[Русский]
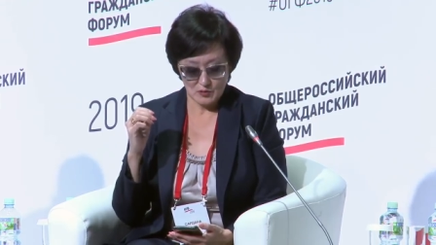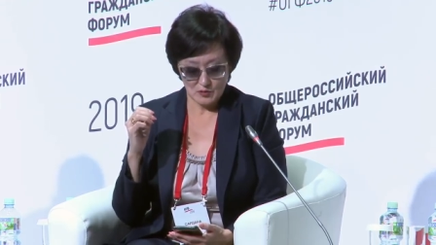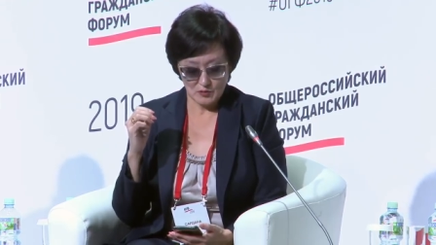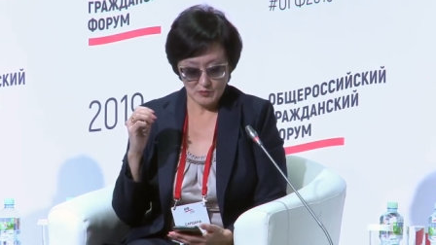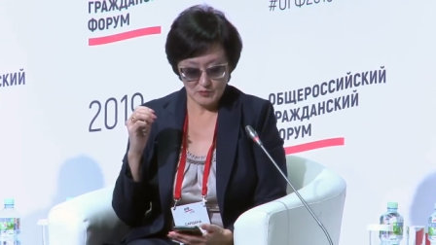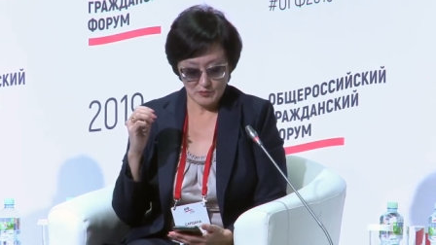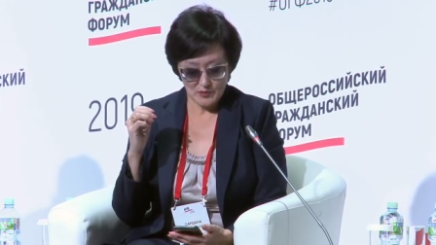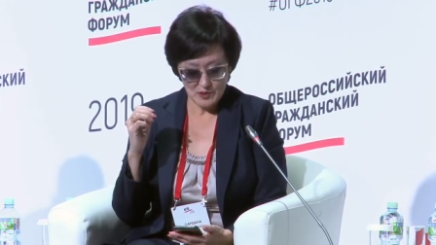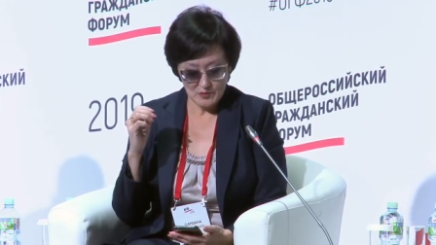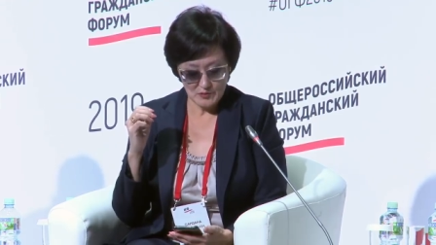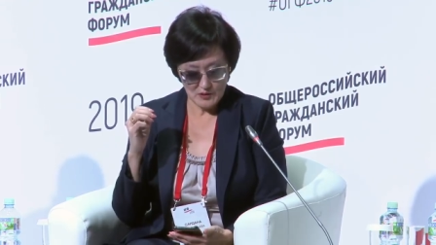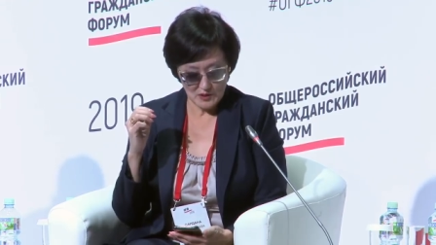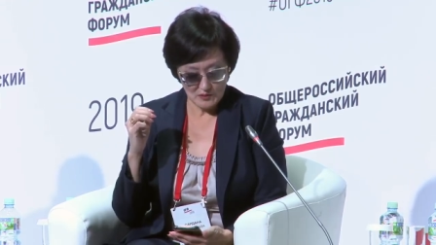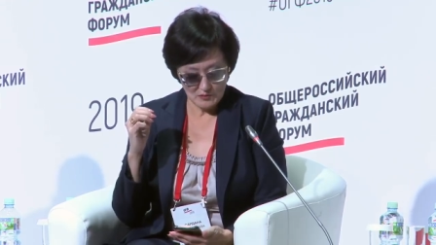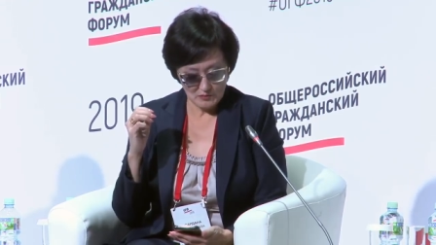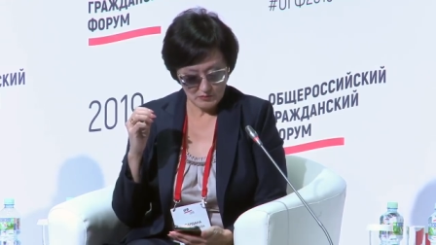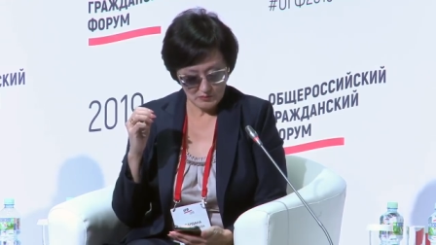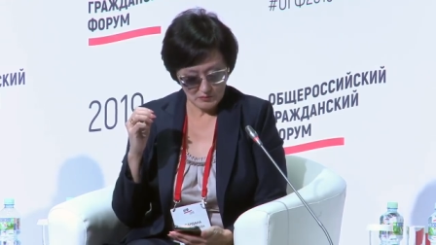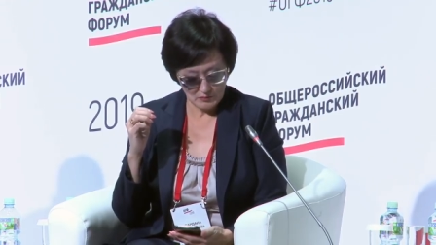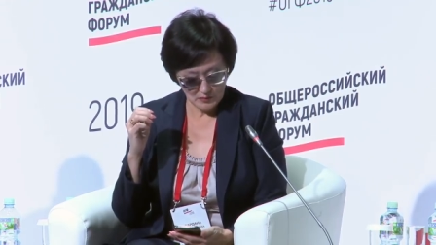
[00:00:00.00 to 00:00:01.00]
мы
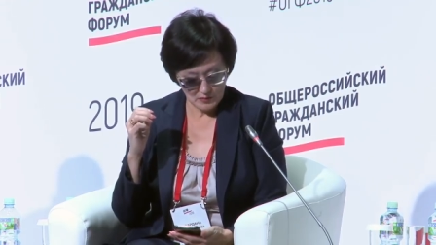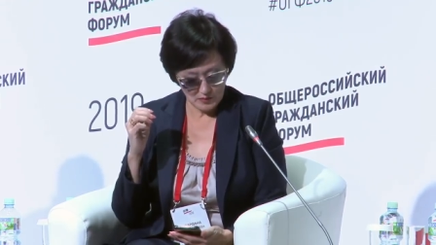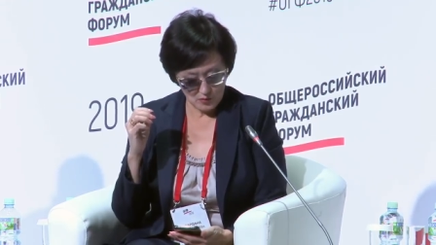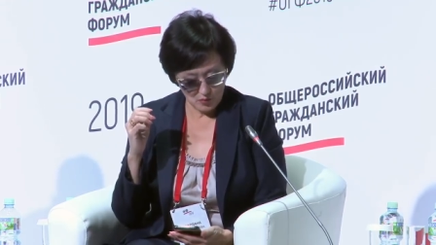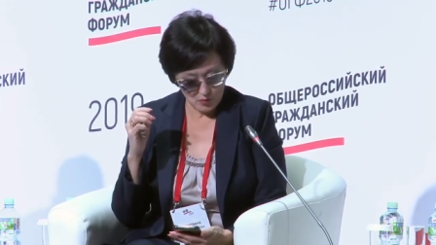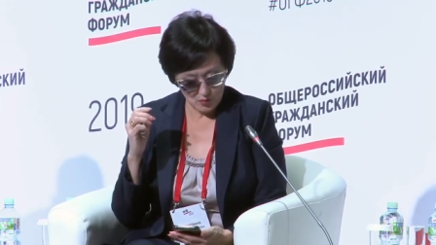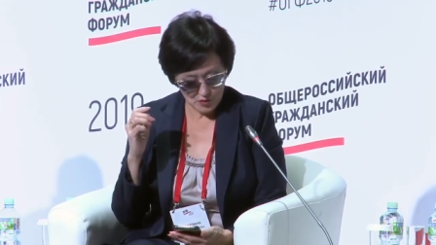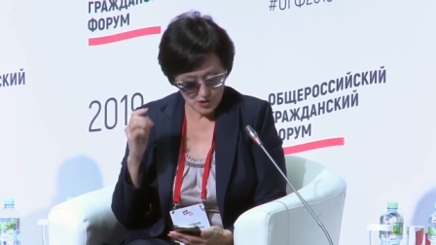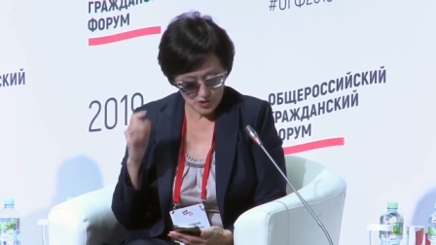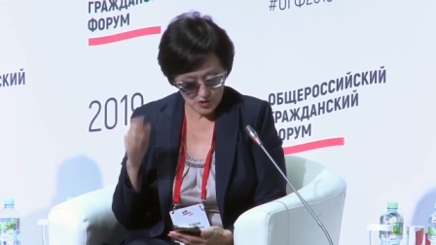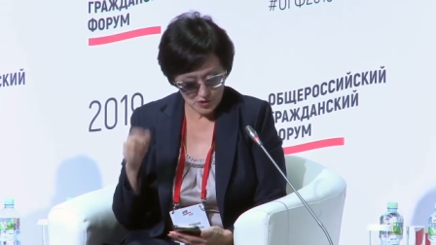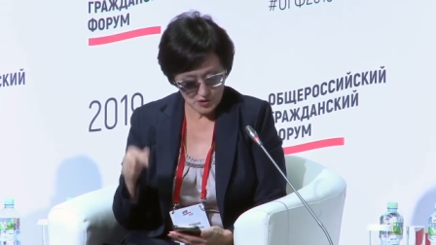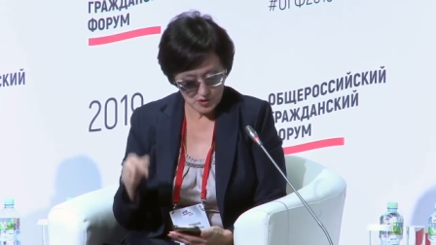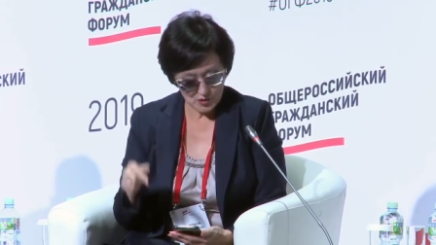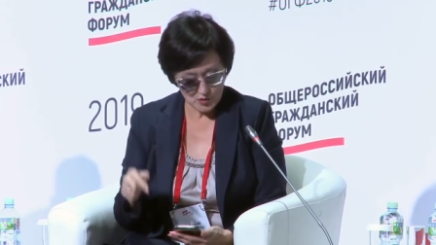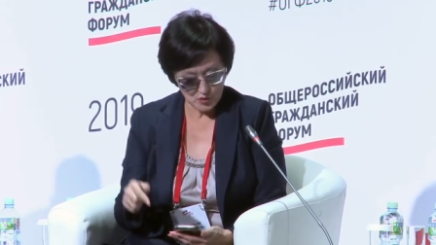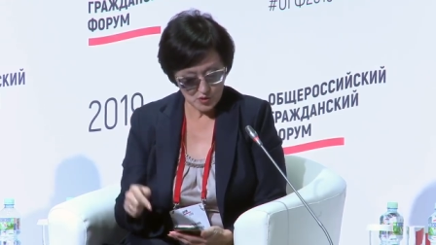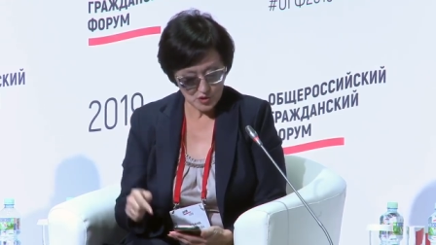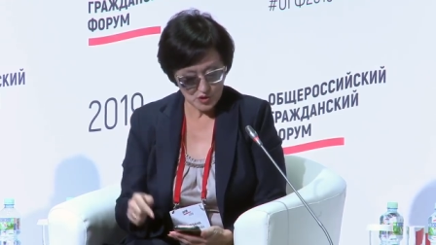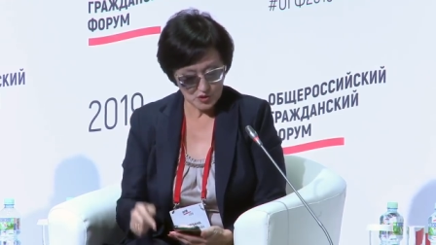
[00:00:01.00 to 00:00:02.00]
имеем очень,
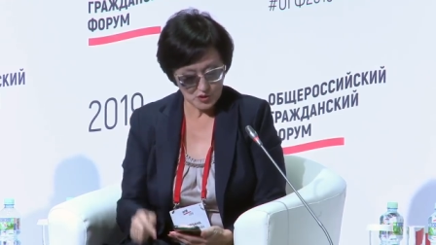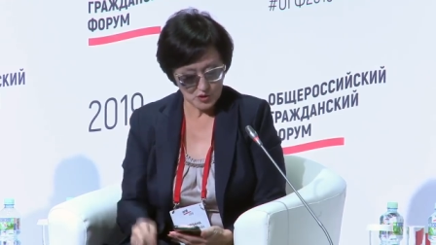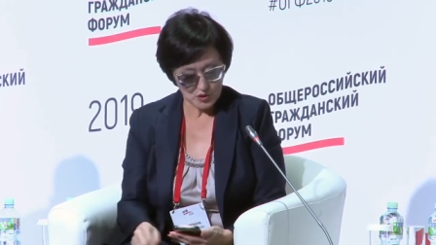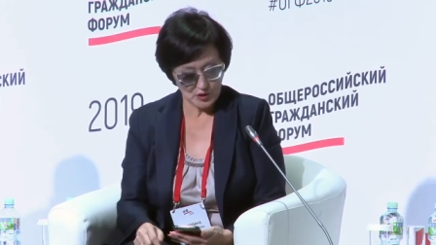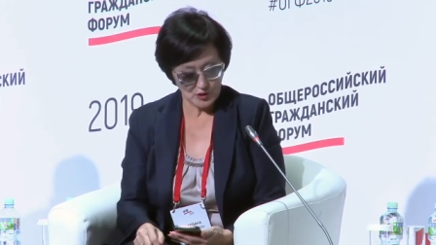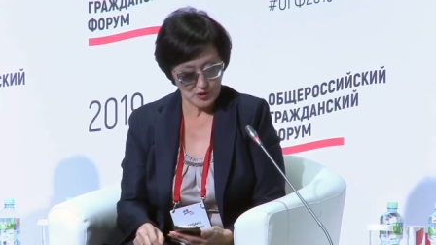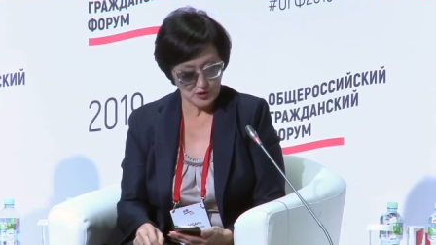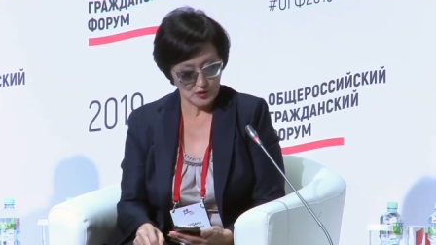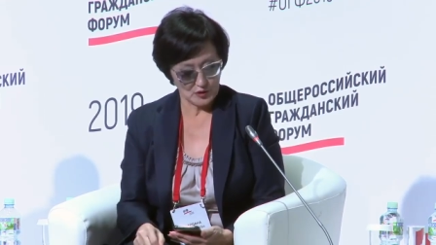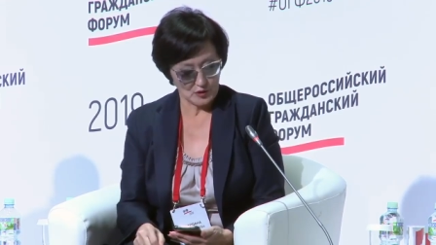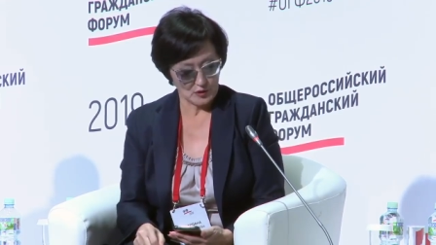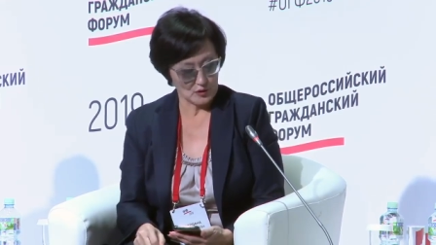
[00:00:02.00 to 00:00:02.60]
изношенные,